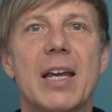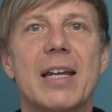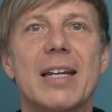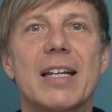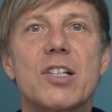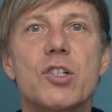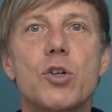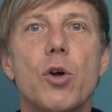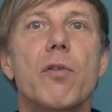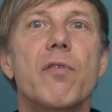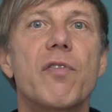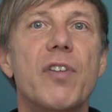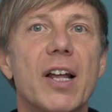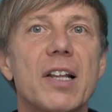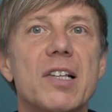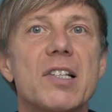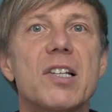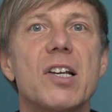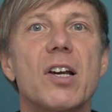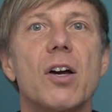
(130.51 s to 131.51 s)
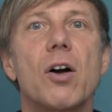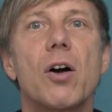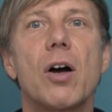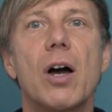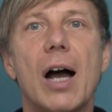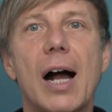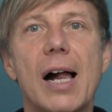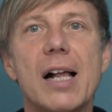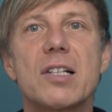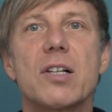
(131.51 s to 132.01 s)
das können Fernseher
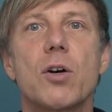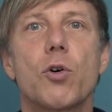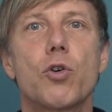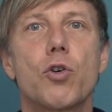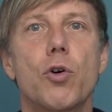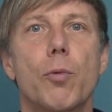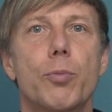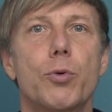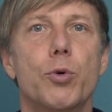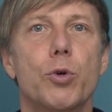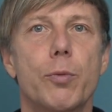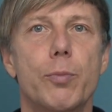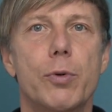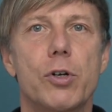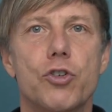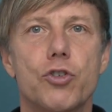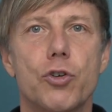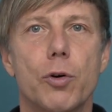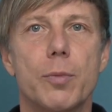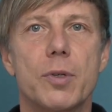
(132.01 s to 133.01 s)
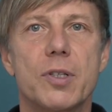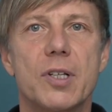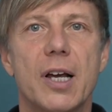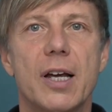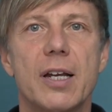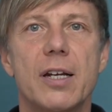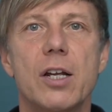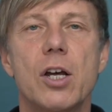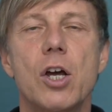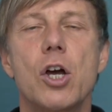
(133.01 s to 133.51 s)
als auch Computerbildschirme
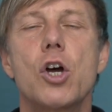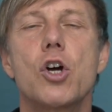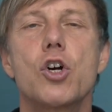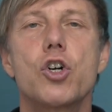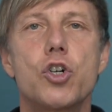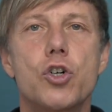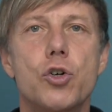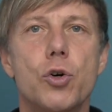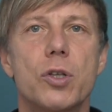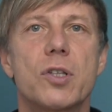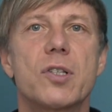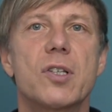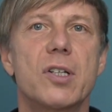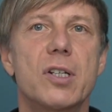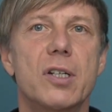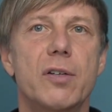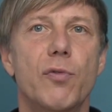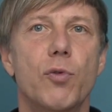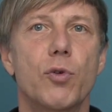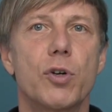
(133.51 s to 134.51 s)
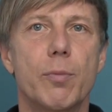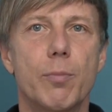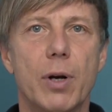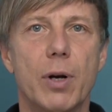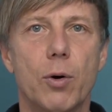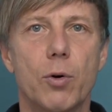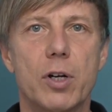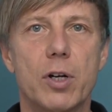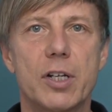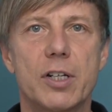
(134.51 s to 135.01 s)
sein, schütze dich vor dem
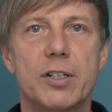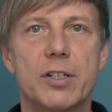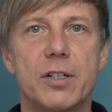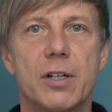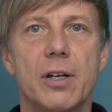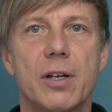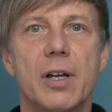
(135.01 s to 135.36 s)
Blaulicht.